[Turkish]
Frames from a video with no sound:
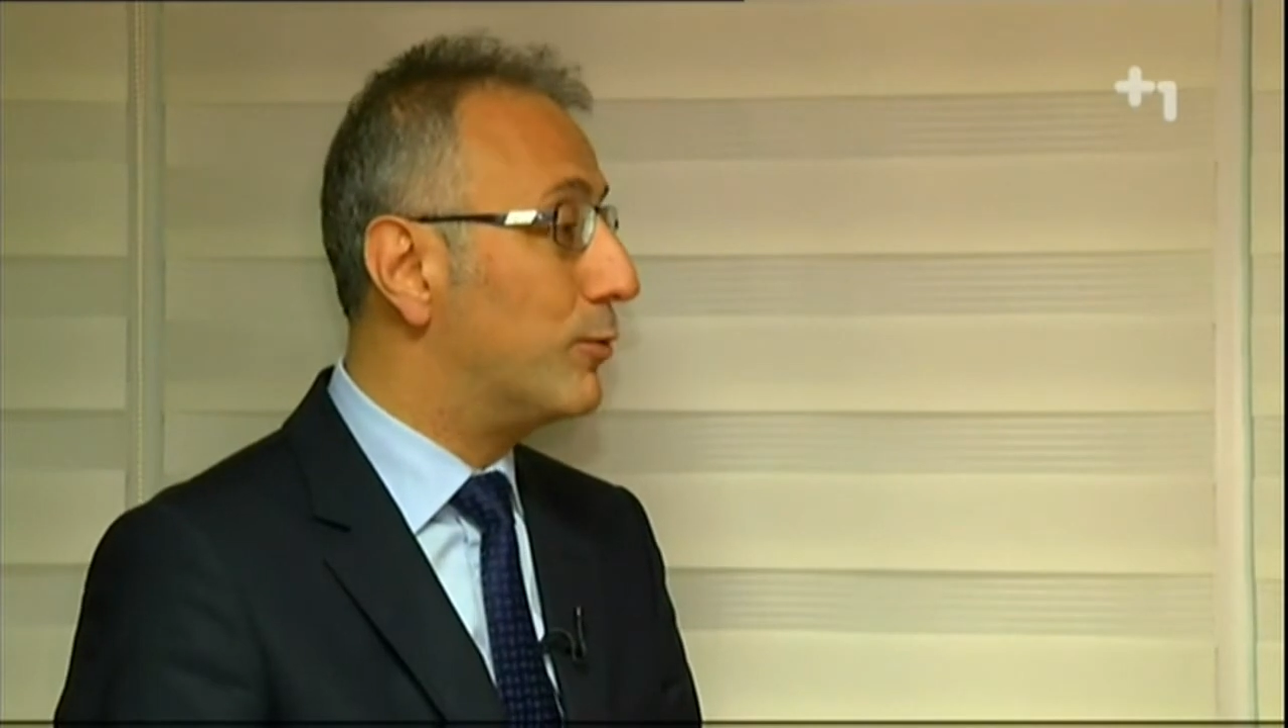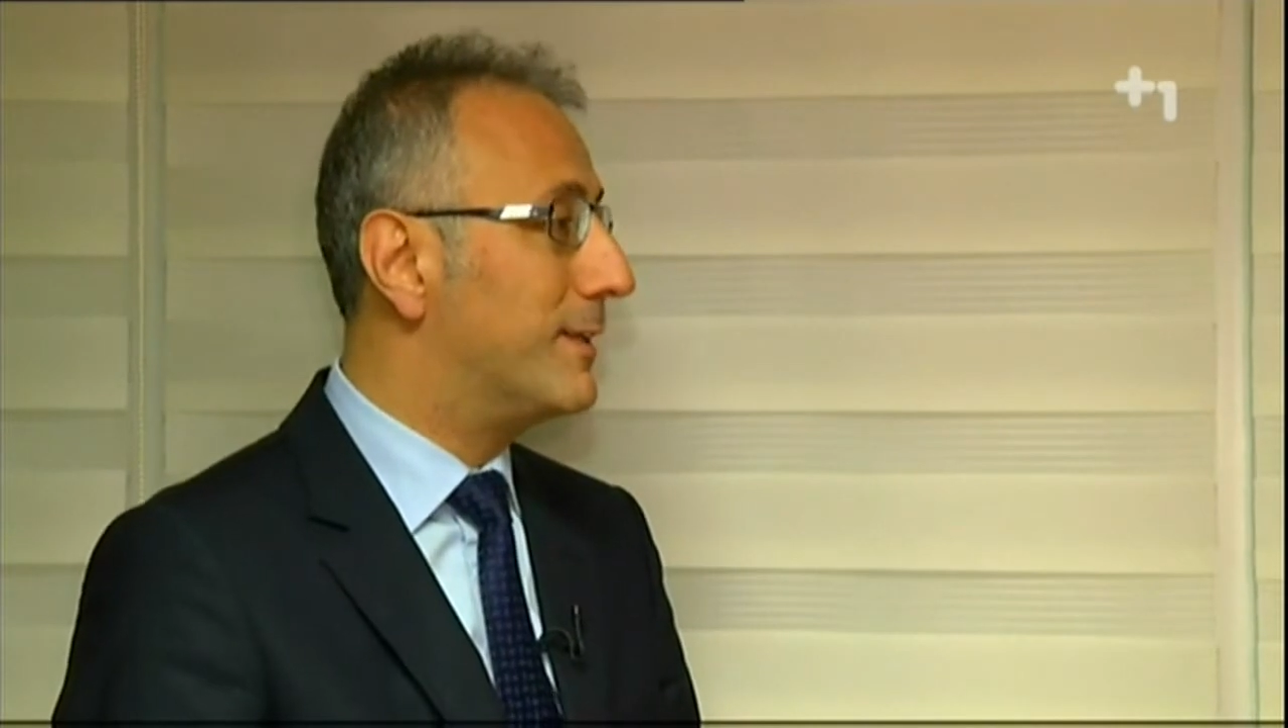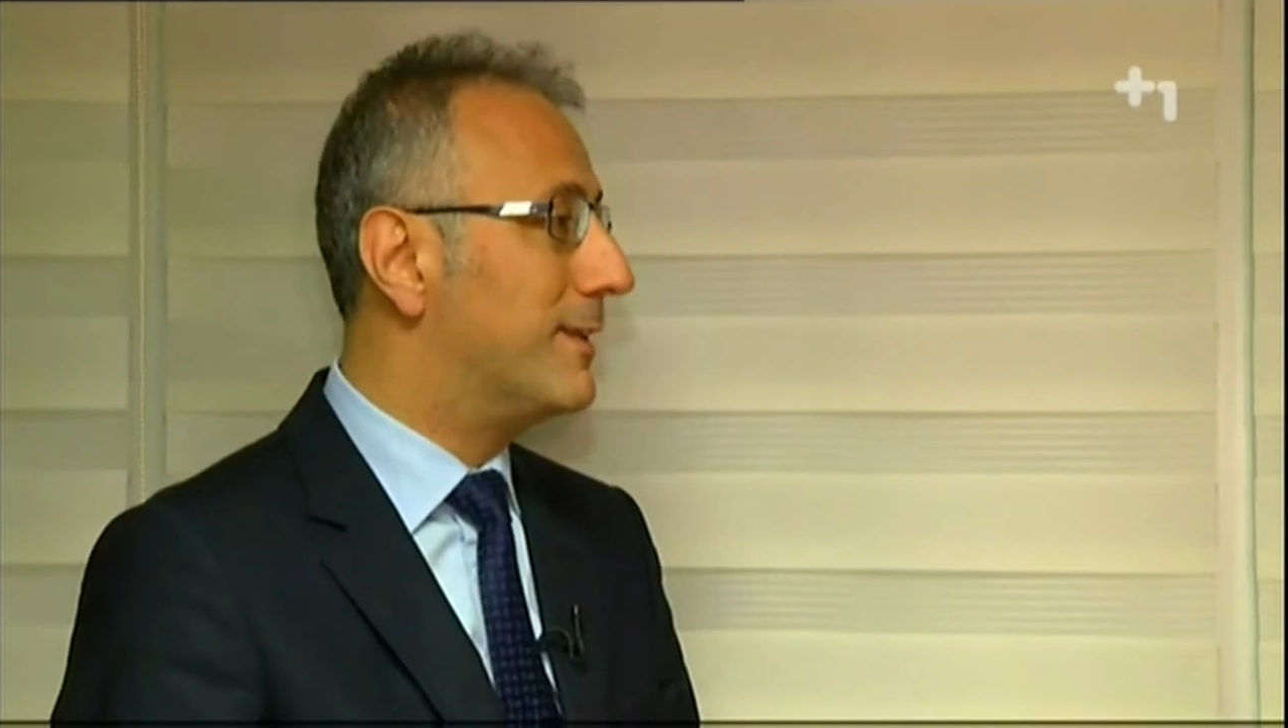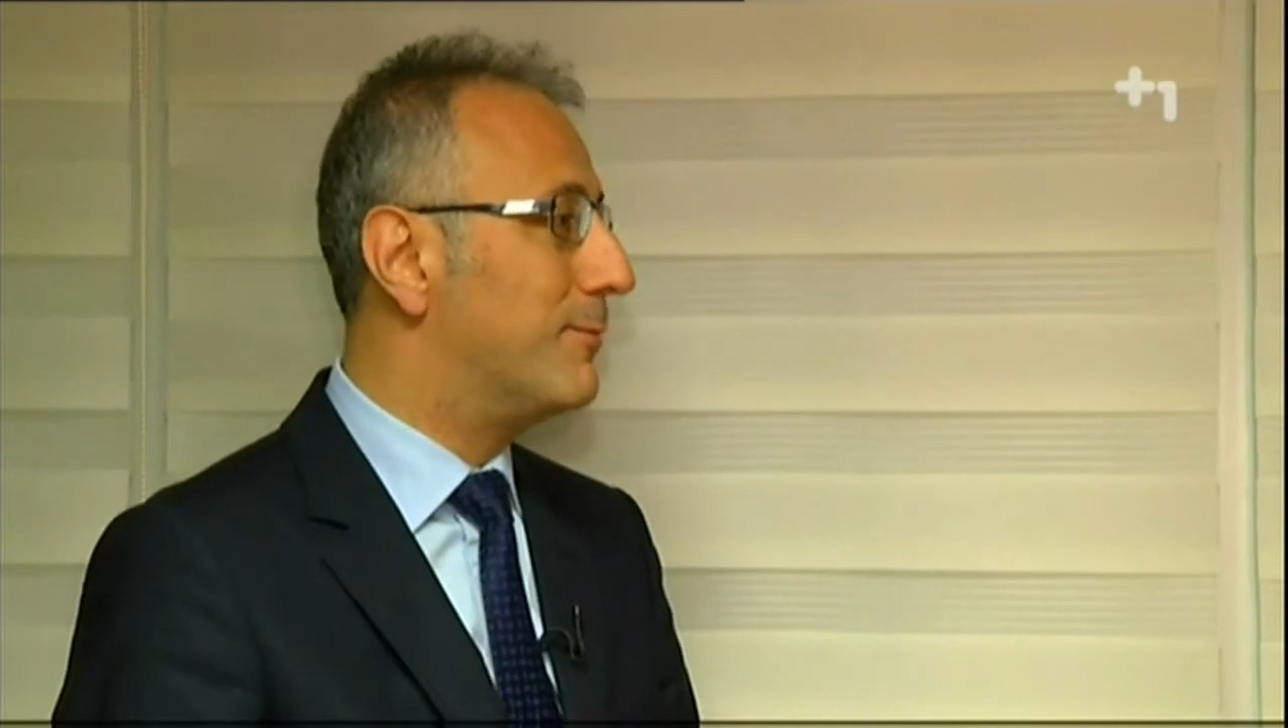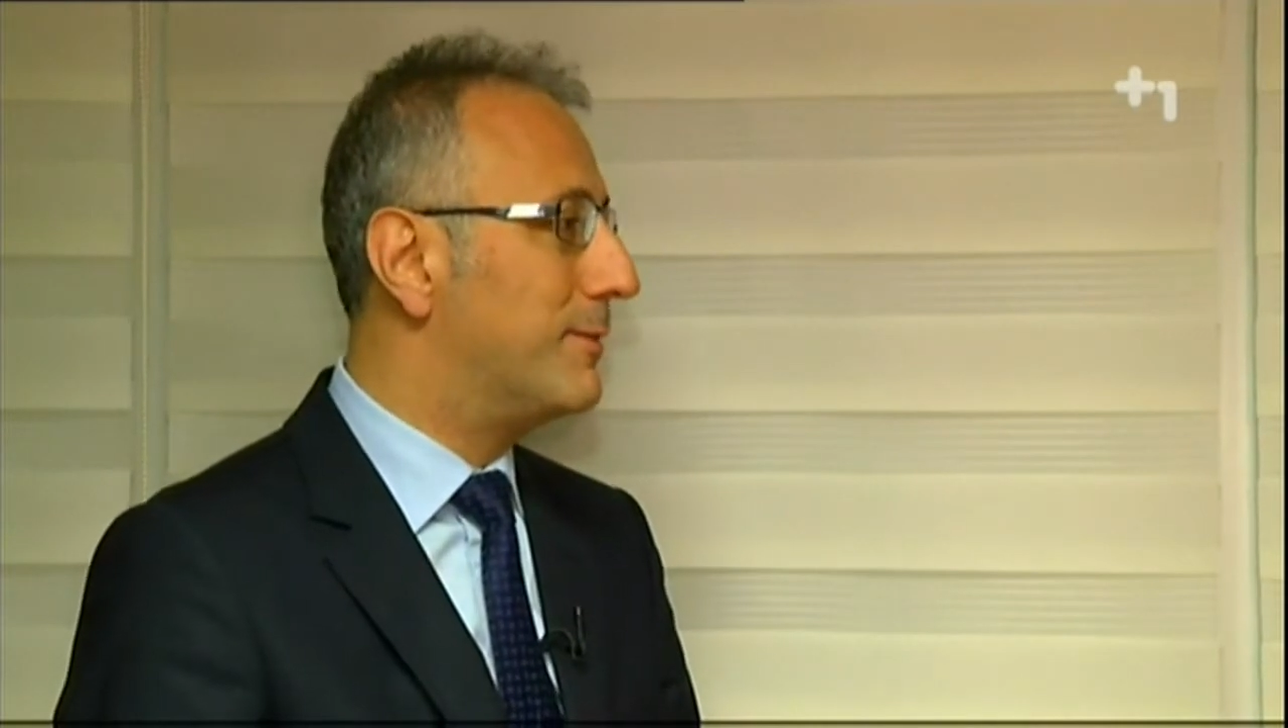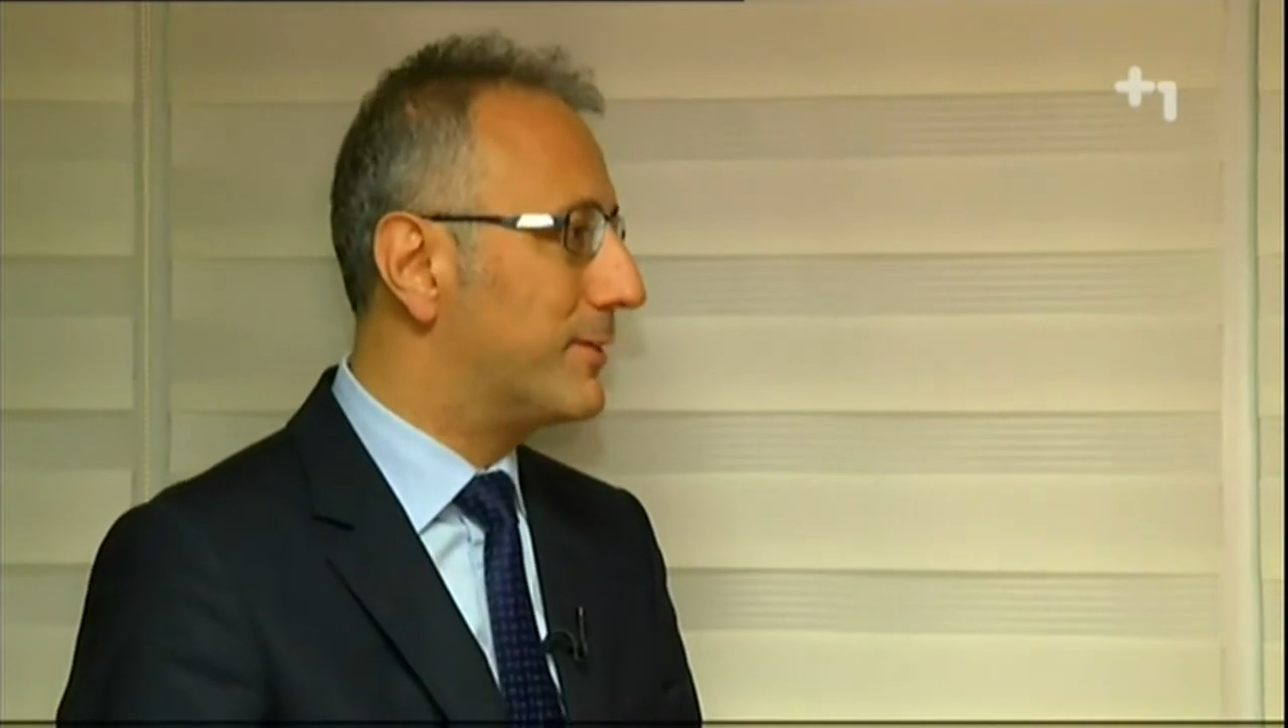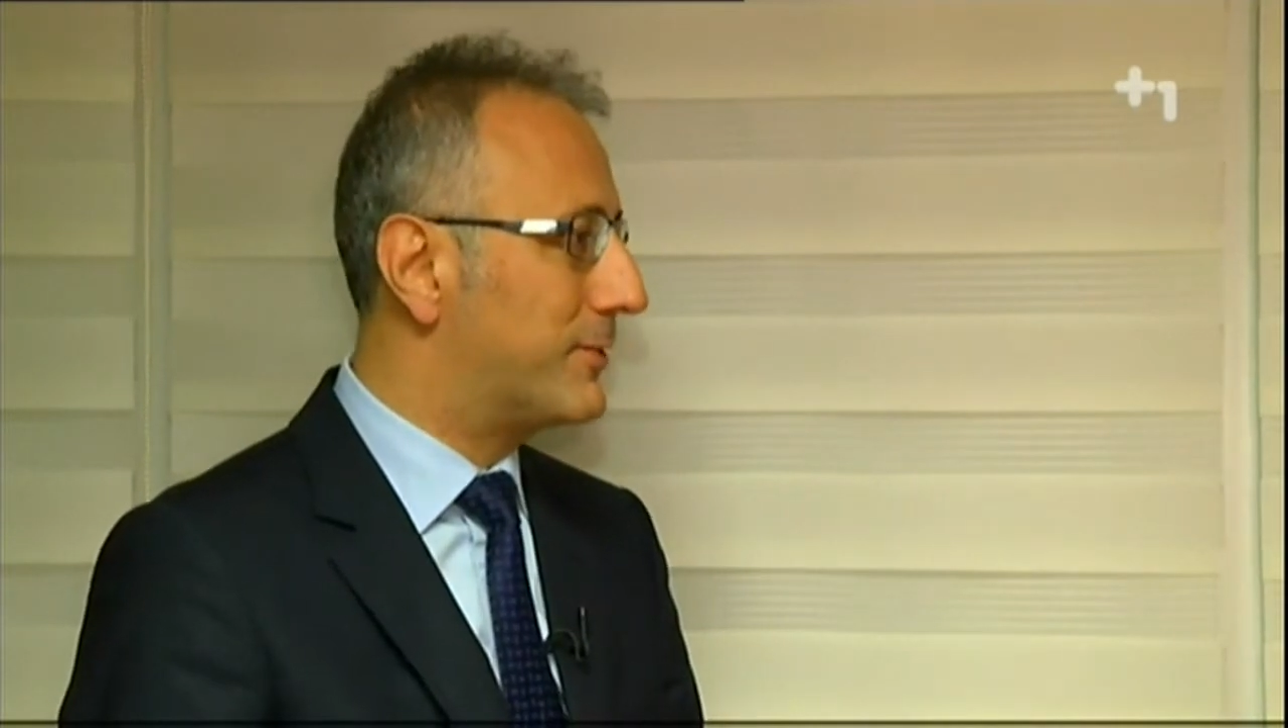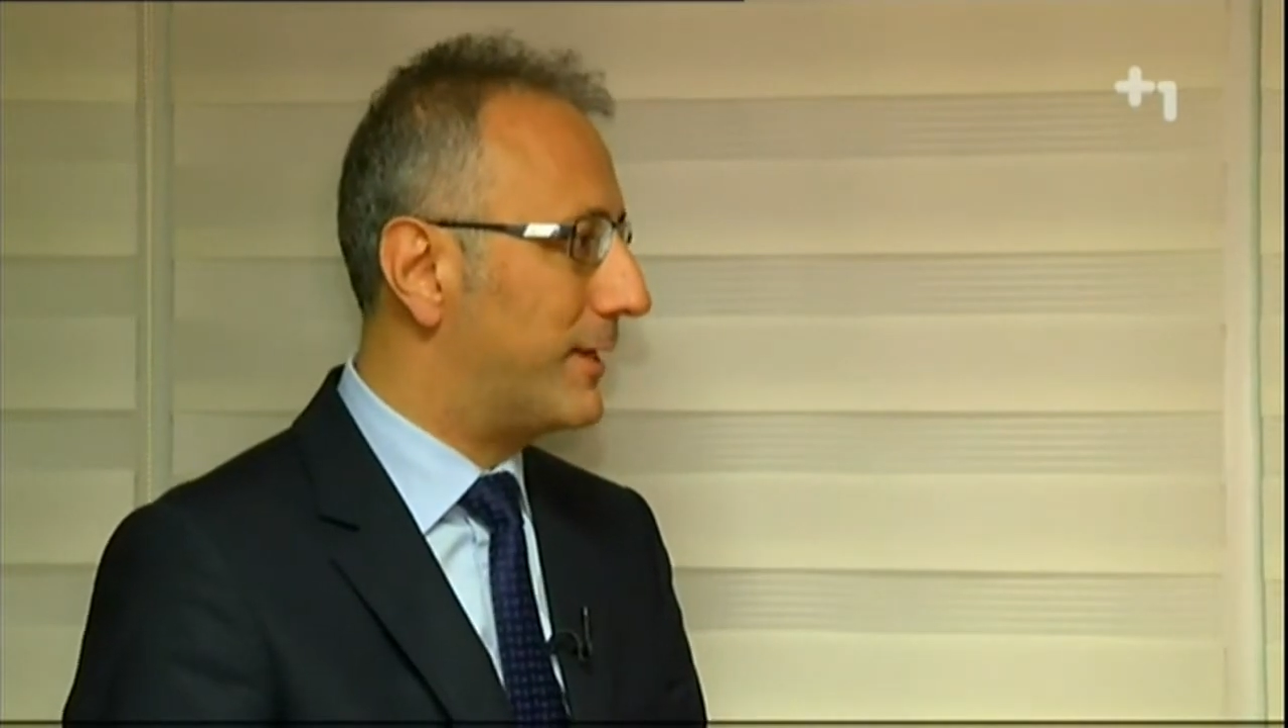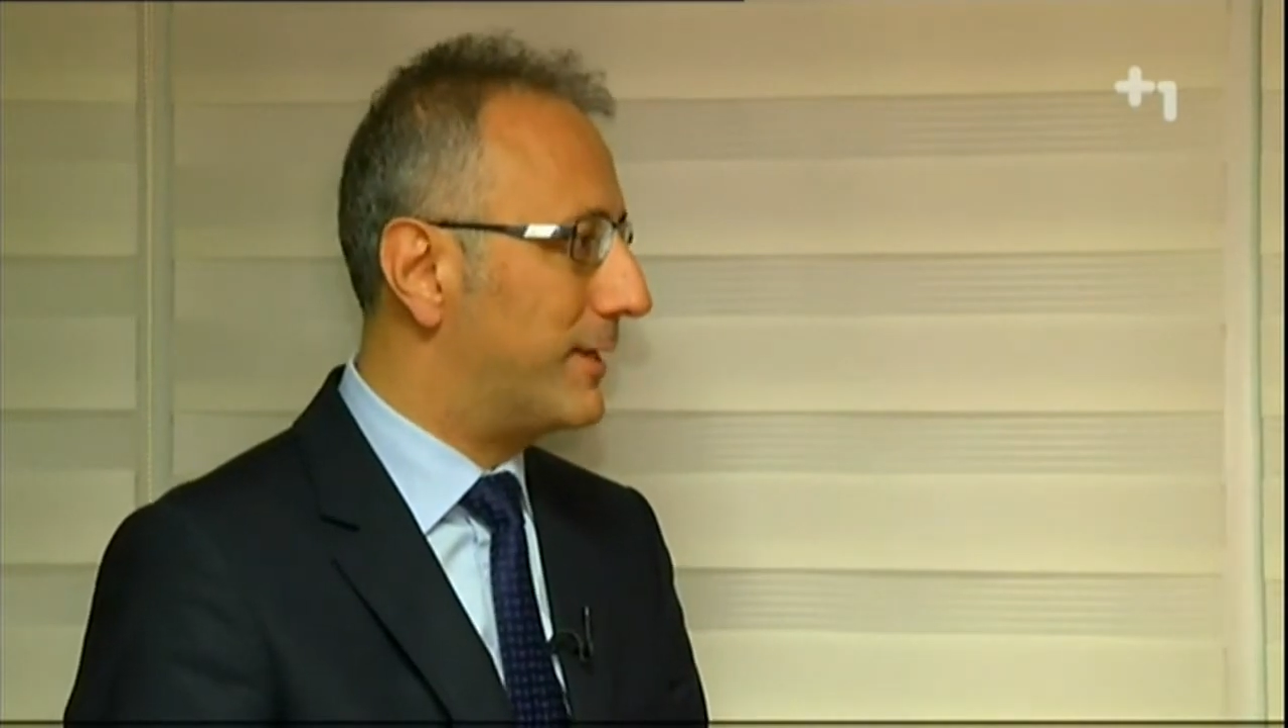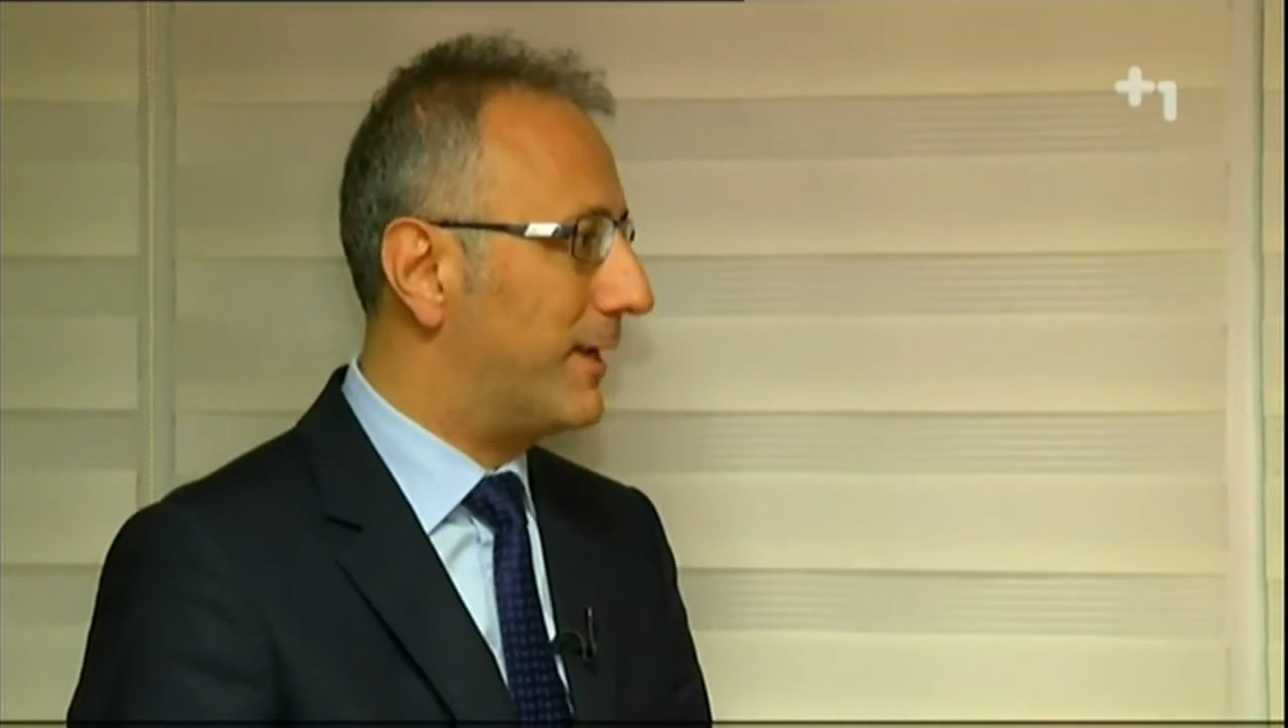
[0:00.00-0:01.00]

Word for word: Kabul edilebilir